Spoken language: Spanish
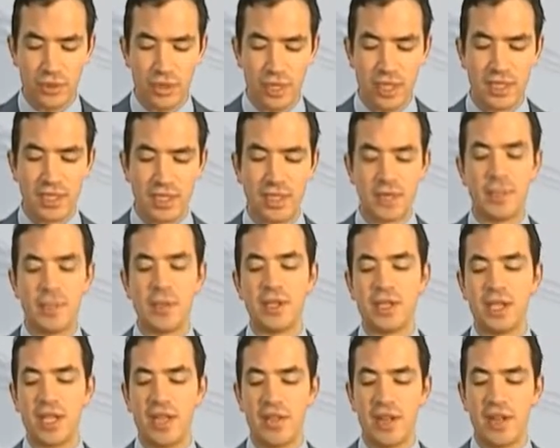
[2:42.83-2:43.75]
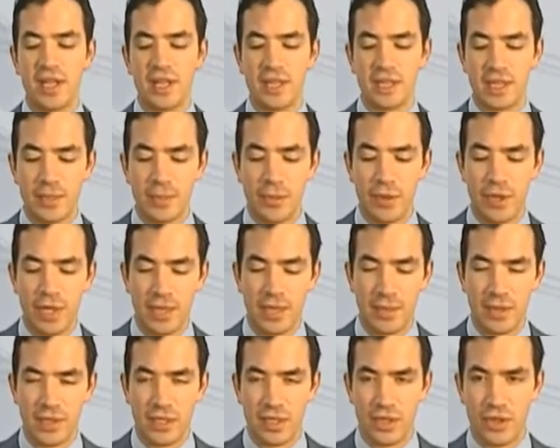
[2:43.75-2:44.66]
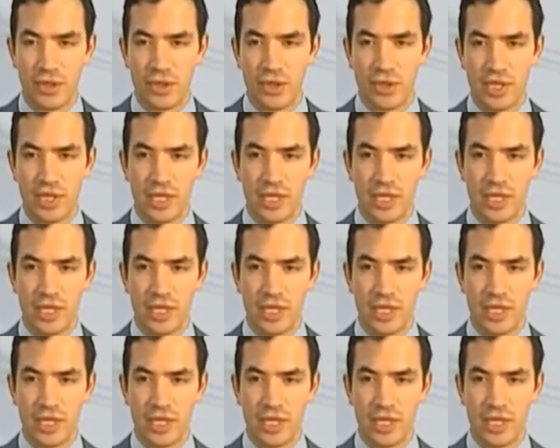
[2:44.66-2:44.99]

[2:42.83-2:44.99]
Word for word: que dependía del tipo de alimentación y